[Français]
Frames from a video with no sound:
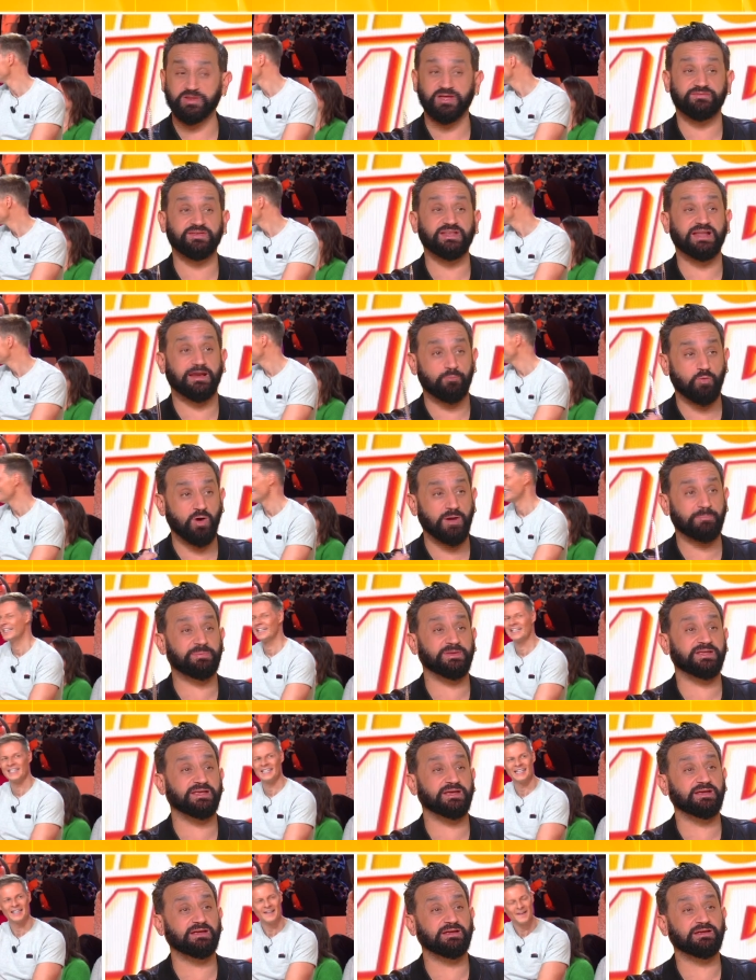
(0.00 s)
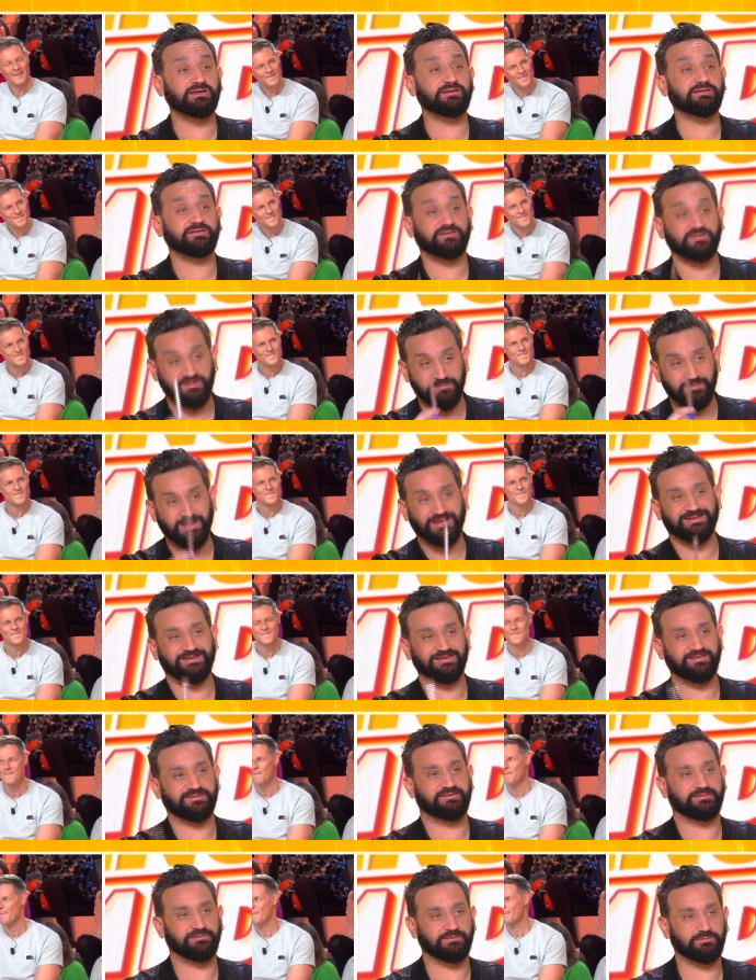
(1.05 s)
Exclusivité. Je dire, à mon avis, la
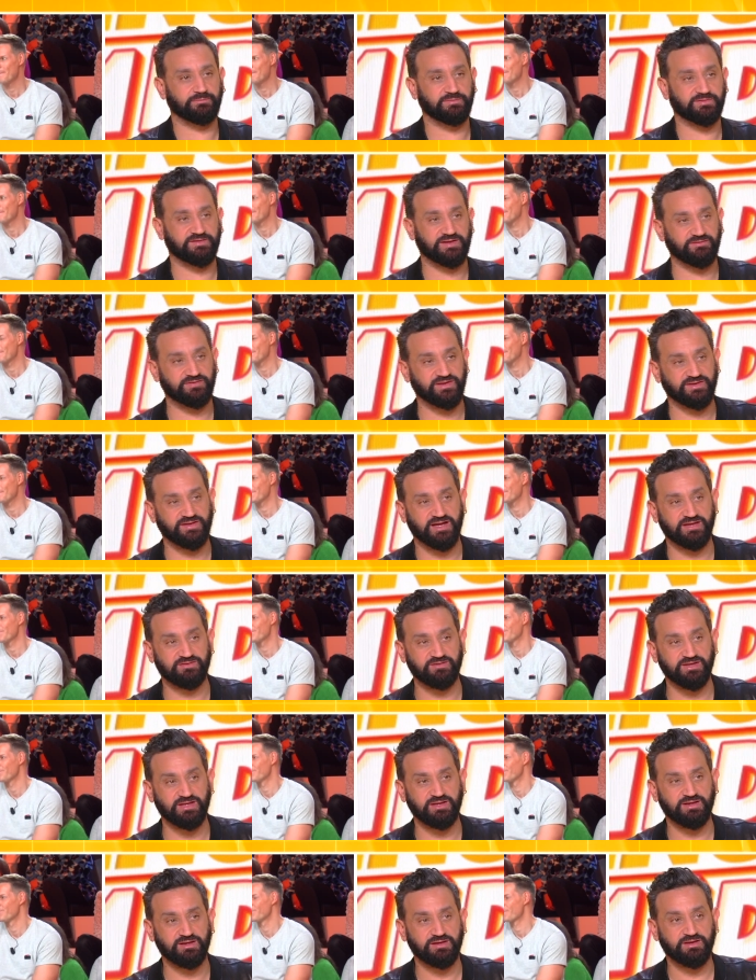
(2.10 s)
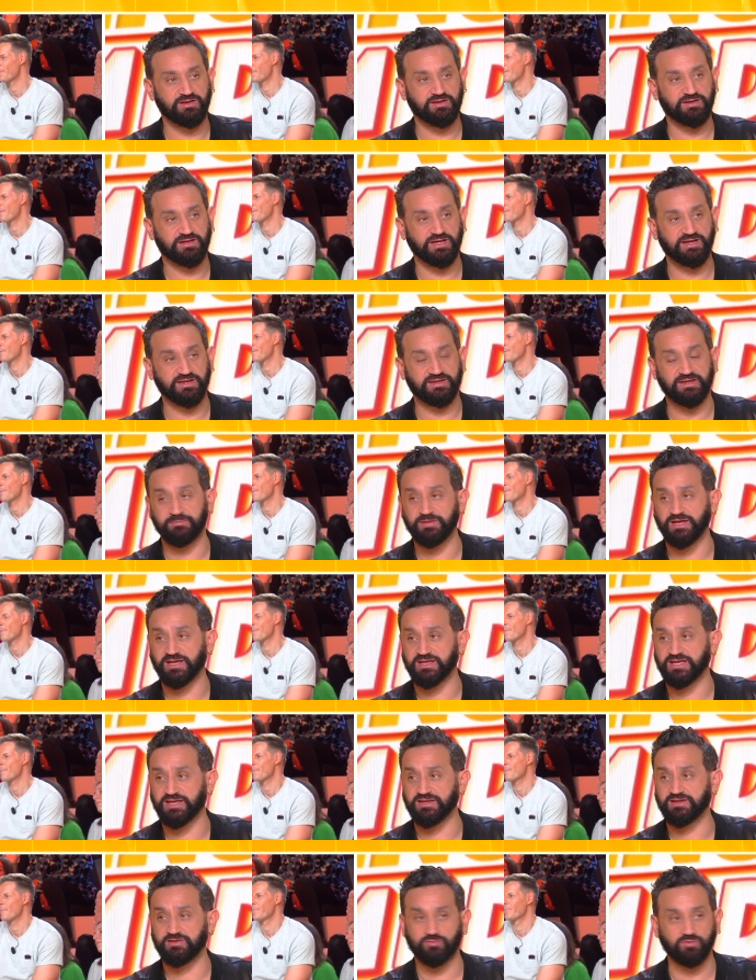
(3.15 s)
moins payée, c'est Béatrice parce qu'elle
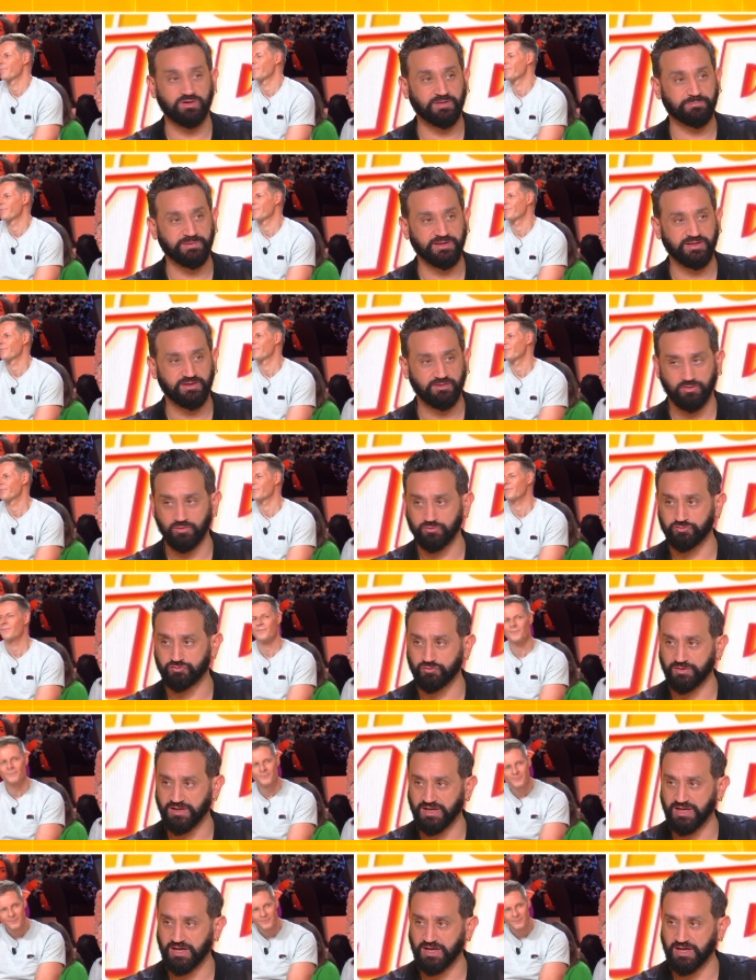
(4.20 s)
vient d'arriver, qu'elle est